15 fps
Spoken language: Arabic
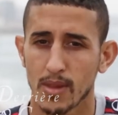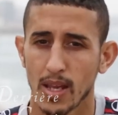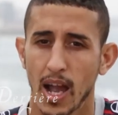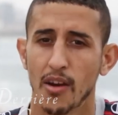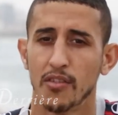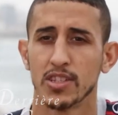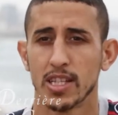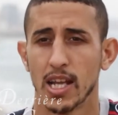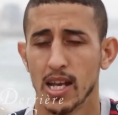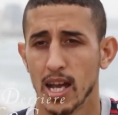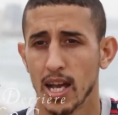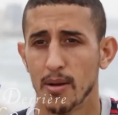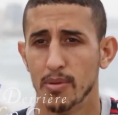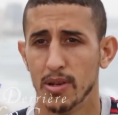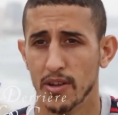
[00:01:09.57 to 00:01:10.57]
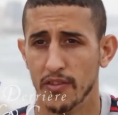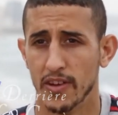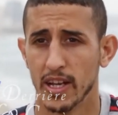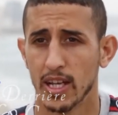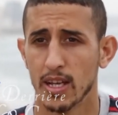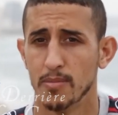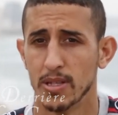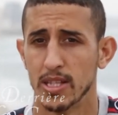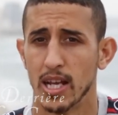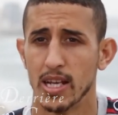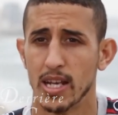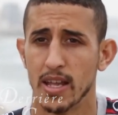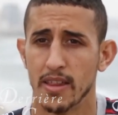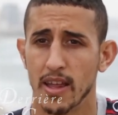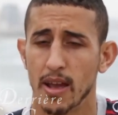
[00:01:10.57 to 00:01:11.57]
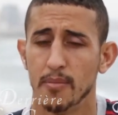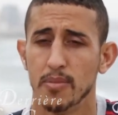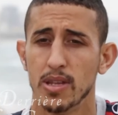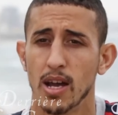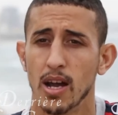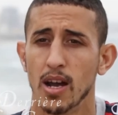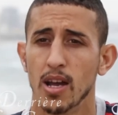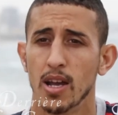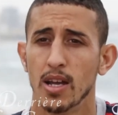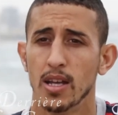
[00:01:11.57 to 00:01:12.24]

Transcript: حافظت على اللقب الافريقي ميداليه ذهبيه